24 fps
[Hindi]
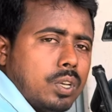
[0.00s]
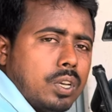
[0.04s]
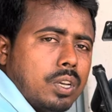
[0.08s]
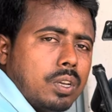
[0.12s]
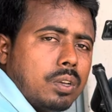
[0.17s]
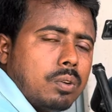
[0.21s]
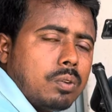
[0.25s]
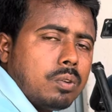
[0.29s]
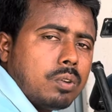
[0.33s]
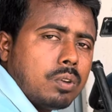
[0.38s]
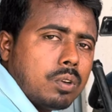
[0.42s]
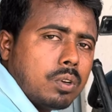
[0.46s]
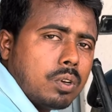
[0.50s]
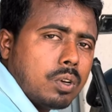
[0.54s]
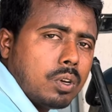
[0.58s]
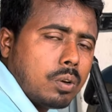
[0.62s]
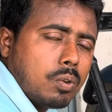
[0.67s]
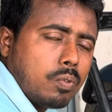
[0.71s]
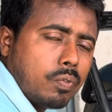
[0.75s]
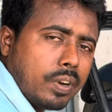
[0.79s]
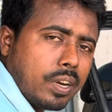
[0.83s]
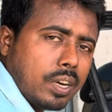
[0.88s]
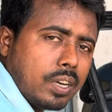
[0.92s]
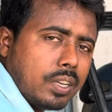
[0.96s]
जो है
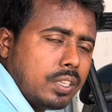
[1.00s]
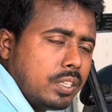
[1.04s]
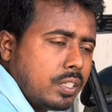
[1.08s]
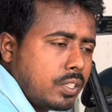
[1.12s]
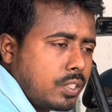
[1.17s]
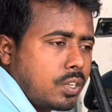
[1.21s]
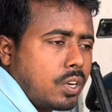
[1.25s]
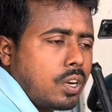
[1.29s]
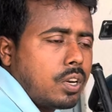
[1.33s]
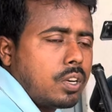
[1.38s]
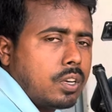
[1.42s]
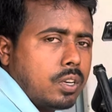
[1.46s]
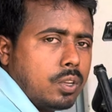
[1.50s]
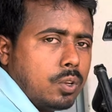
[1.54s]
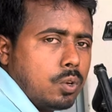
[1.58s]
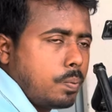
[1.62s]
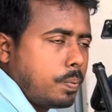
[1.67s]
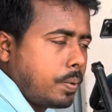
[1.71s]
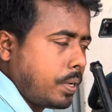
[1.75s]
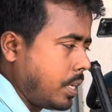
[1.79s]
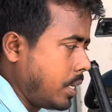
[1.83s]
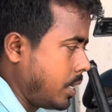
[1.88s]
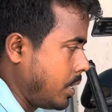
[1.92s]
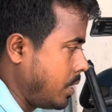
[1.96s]
वाहन स्टार्ट नहीं हो
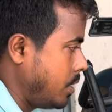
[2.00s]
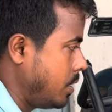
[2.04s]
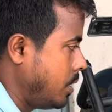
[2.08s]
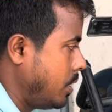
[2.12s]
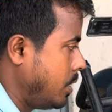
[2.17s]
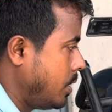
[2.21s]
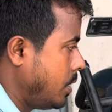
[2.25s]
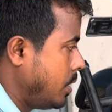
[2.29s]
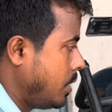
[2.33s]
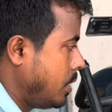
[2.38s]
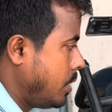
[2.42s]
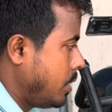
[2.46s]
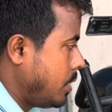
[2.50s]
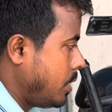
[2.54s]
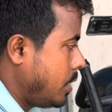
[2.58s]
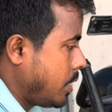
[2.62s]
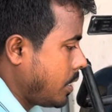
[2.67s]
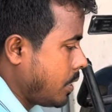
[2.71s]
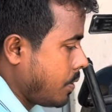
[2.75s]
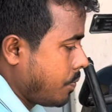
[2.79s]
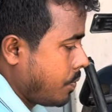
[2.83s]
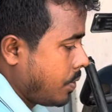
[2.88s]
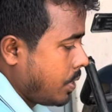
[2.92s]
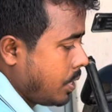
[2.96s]
पाएगी ठीक
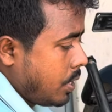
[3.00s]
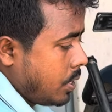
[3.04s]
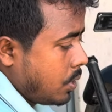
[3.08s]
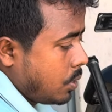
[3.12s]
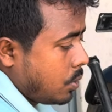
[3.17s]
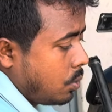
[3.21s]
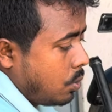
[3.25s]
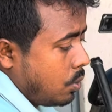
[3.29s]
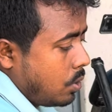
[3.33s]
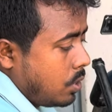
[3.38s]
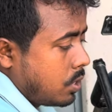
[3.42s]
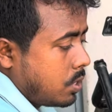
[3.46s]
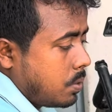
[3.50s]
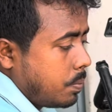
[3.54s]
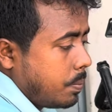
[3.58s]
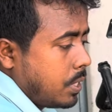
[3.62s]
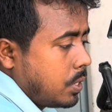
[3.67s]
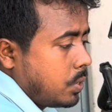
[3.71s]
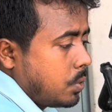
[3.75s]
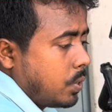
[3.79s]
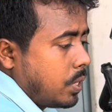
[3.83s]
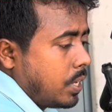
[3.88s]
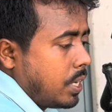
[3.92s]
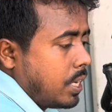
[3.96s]
है तो
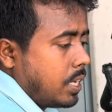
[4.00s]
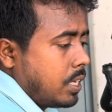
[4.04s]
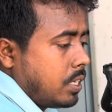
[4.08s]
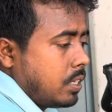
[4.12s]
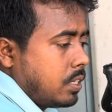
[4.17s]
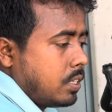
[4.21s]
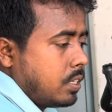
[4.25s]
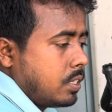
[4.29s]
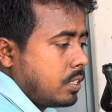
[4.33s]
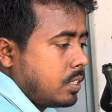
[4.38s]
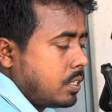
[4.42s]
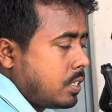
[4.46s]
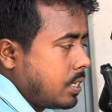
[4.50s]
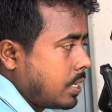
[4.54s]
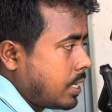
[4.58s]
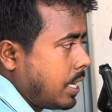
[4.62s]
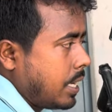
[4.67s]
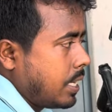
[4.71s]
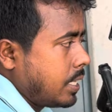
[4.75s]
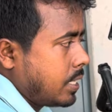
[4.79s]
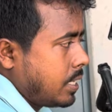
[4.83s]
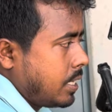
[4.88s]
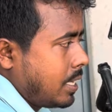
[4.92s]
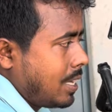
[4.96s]
इसमें जो है
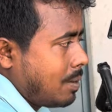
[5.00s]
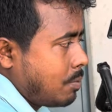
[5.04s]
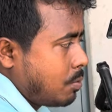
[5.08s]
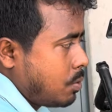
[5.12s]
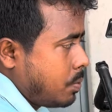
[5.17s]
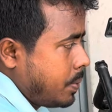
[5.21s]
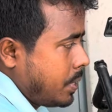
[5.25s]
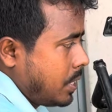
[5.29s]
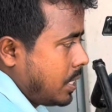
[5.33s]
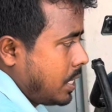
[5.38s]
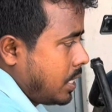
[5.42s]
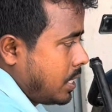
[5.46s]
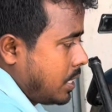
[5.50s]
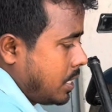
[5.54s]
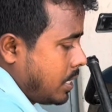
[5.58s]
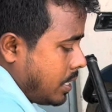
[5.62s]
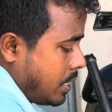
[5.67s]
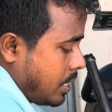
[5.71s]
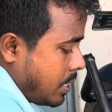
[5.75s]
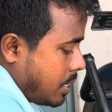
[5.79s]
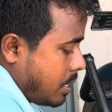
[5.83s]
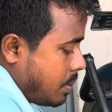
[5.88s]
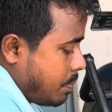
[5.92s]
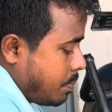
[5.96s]
शिकायत क्या आपको बता दे रहे
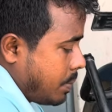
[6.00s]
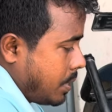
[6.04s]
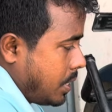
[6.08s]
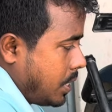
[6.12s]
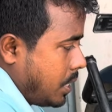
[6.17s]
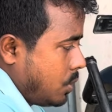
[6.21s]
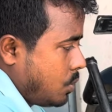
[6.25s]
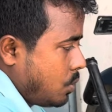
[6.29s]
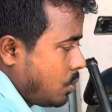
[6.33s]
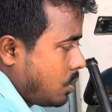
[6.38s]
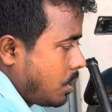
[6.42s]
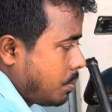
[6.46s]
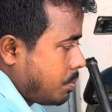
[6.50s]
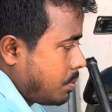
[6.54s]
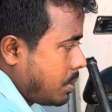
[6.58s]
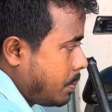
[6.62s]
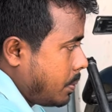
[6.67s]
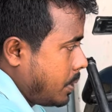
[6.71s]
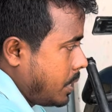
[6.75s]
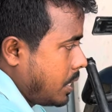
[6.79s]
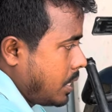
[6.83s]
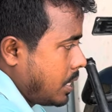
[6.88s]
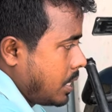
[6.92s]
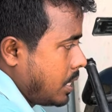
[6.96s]
हैं कंपनी जो सबसे
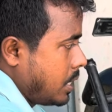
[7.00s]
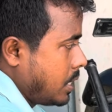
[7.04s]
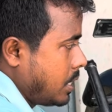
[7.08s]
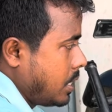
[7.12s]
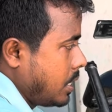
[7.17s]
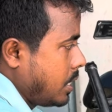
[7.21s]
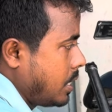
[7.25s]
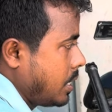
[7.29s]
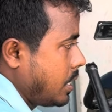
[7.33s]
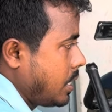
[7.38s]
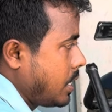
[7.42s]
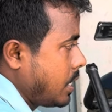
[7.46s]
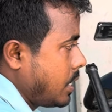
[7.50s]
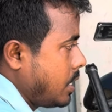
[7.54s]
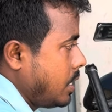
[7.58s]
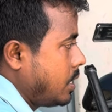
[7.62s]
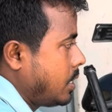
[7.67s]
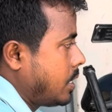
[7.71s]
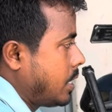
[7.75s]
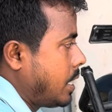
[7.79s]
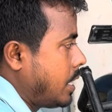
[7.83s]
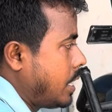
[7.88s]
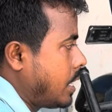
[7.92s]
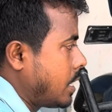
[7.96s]
बड़ी गलती क्या है कि ये
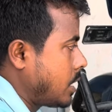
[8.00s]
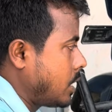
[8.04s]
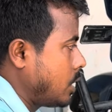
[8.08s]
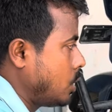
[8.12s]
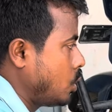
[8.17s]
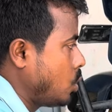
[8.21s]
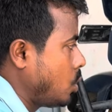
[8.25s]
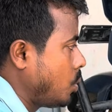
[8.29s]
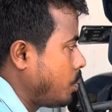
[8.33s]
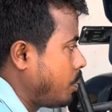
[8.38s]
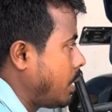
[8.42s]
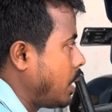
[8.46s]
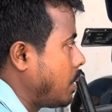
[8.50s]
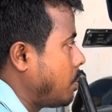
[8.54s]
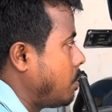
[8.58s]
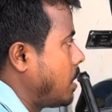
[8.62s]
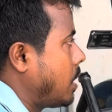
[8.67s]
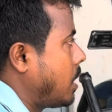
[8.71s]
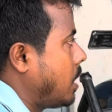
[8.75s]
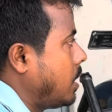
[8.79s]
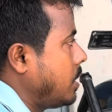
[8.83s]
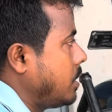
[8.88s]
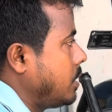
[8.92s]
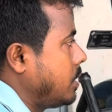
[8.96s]
डायरेक्ट दो पाइप
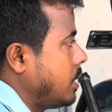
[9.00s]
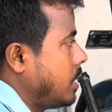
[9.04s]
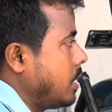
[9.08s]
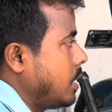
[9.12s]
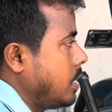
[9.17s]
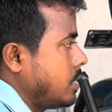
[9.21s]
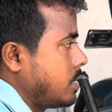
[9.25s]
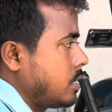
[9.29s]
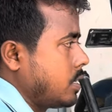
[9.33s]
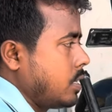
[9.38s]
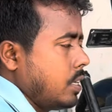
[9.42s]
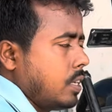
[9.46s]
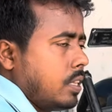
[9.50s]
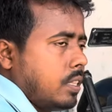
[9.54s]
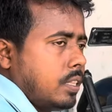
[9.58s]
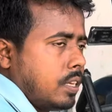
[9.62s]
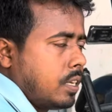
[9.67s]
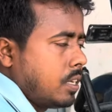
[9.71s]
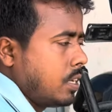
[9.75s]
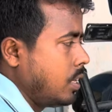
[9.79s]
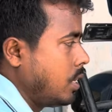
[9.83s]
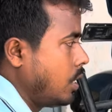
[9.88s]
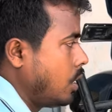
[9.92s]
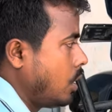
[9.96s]
लगा दिया है इसके
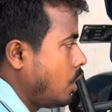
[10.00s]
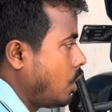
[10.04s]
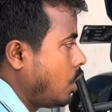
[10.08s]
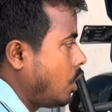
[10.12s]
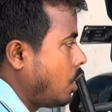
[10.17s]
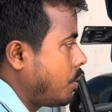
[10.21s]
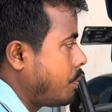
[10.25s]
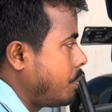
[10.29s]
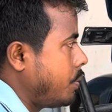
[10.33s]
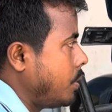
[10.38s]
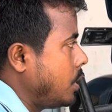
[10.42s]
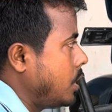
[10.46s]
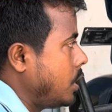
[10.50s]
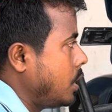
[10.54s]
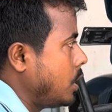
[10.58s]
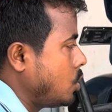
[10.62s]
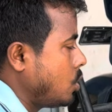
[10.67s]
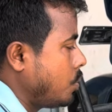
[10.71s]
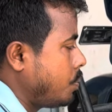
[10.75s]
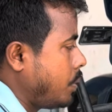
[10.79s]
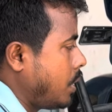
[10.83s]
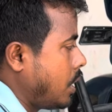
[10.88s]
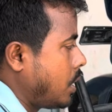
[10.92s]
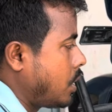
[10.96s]
अंदर और फिर ये
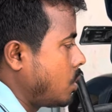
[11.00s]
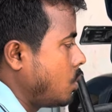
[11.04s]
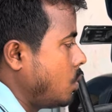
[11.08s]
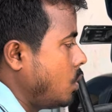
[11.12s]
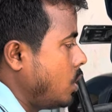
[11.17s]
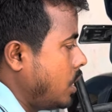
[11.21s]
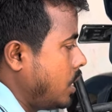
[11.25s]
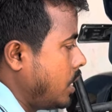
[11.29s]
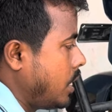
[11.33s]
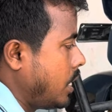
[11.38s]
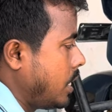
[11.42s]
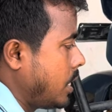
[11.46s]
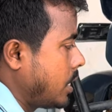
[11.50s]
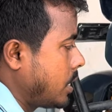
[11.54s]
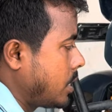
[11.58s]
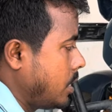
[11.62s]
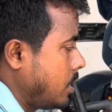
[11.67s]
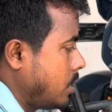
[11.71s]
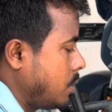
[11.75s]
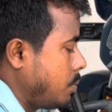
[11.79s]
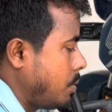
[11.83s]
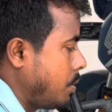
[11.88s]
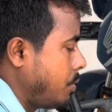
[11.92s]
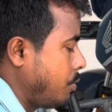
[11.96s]
जो पेट्रोल है डायरेक्ट
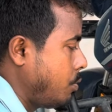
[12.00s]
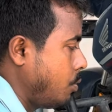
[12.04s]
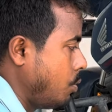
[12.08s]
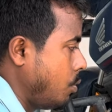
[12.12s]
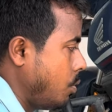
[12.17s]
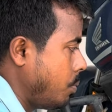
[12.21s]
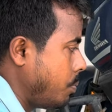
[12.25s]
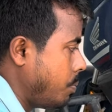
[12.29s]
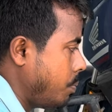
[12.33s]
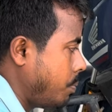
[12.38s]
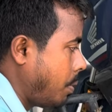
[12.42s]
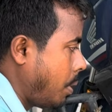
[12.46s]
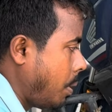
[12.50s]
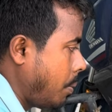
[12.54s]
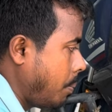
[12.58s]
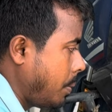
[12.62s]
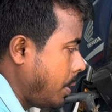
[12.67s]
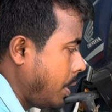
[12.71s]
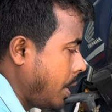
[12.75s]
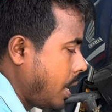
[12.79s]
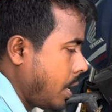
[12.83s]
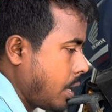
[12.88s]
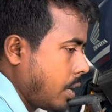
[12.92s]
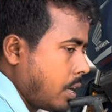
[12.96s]
इसमें फ्यूल पम्प
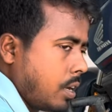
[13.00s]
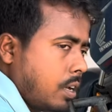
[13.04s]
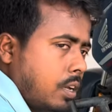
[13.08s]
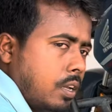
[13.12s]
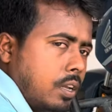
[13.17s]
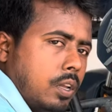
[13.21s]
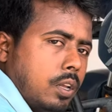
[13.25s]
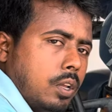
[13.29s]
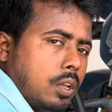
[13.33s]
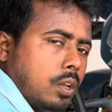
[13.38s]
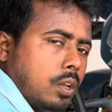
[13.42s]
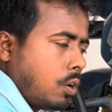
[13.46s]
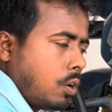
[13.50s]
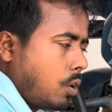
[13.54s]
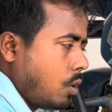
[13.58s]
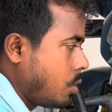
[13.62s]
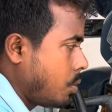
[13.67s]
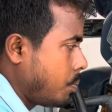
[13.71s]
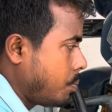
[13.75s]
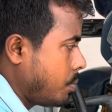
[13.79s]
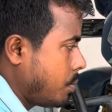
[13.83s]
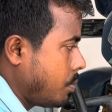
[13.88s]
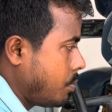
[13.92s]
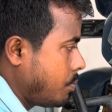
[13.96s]
में आएगा
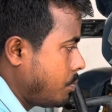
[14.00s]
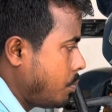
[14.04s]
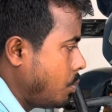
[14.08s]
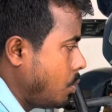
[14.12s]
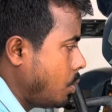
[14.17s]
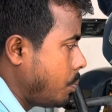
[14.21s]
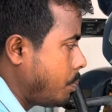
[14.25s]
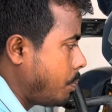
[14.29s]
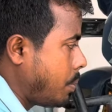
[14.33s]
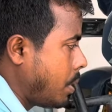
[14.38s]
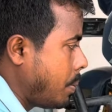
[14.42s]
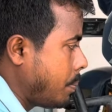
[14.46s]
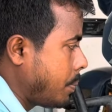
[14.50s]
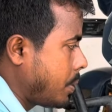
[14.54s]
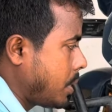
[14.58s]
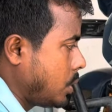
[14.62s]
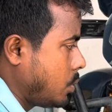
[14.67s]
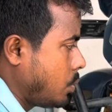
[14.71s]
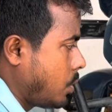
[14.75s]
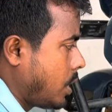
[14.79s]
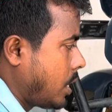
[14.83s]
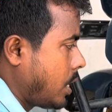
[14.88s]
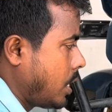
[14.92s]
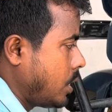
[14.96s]
और फ्यूल पम्प के
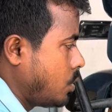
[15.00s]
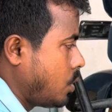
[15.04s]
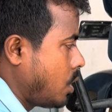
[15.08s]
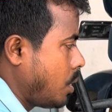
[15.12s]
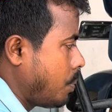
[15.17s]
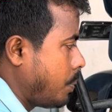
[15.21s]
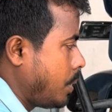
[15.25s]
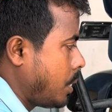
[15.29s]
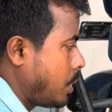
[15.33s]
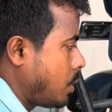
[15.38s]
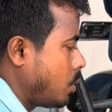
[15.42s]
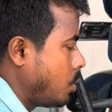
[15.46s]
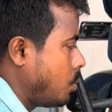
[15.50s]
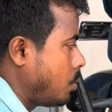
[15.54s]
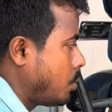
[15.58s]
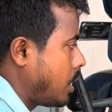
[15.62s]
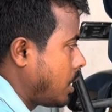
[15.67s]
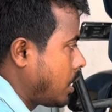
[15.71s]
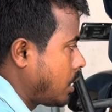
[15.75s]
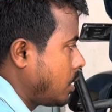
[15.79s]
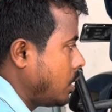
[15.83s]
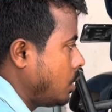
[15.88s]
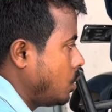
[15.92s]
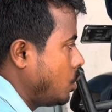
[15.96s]
द्वारा जो है पेट्रोल
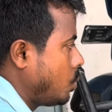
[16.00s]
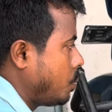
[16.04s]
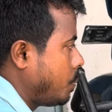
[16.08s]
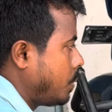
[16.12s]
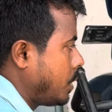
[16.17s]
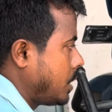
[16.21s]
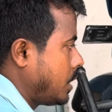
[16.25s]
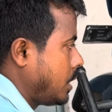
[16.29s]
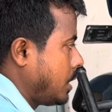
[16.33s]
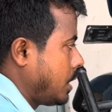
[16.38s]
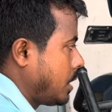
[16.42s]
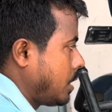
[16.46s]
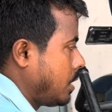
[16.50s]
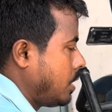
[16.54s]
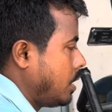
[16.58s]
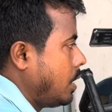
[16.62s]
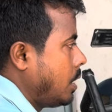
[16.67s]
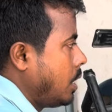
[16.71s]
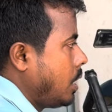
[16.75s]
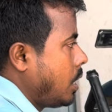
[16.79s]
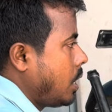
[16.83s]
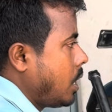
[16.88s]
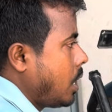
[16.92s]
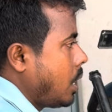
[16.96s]
उठा के ऊपर देगा
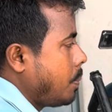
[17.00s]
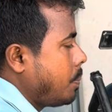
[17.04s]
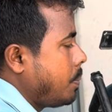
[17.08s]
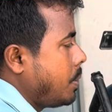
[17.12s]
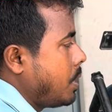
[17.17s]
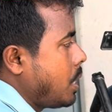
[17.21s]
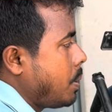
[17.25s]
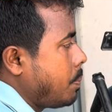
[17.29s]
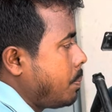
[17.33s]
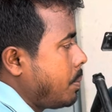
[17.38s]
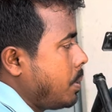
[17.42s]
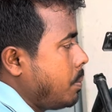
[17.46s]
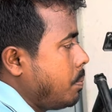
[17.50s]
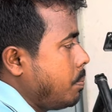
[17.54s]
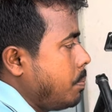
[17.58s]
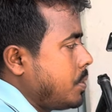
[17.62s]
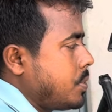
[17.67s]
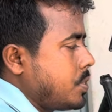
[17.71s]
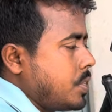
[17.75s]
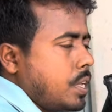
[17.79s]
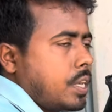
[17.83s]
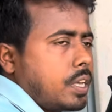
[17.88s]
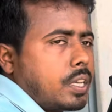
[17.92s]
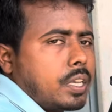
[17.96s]
अब यहाँ पर
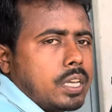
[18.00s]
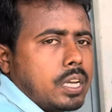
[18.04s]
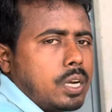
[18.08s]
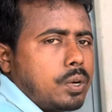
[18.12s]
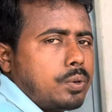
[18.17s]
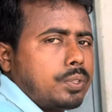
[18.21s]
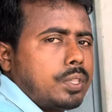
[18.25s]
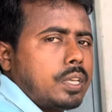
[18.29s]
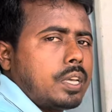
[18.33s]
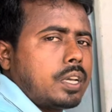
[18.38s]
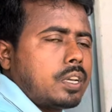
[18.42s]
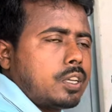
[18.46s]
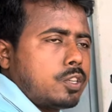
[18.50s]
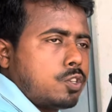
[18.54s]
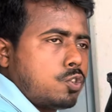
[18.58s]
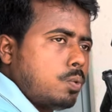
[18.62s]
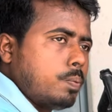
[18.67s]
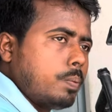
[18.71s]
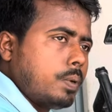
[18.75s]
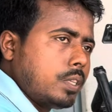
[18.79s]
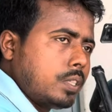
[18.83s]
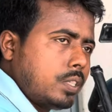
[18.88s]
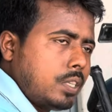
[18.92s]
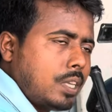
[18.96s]
मिस्टेक क्या होता है
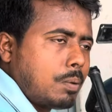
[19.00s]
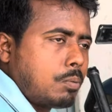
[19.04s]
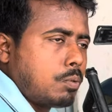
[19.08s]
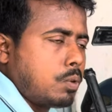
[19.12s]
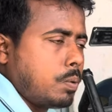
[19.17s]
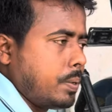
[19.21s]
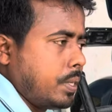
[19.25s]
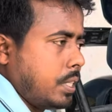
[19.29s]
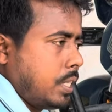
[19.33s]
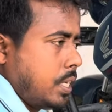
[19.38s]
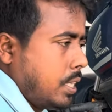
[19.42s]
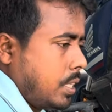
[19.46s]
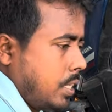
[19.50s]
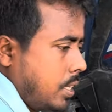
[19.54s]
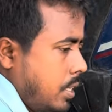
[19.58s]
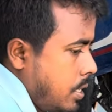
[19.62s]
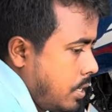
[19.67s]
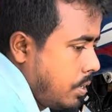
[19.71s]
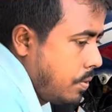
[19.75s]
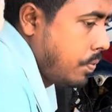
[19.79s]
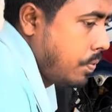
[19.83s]
कस्टमर से आपको बता दे रहे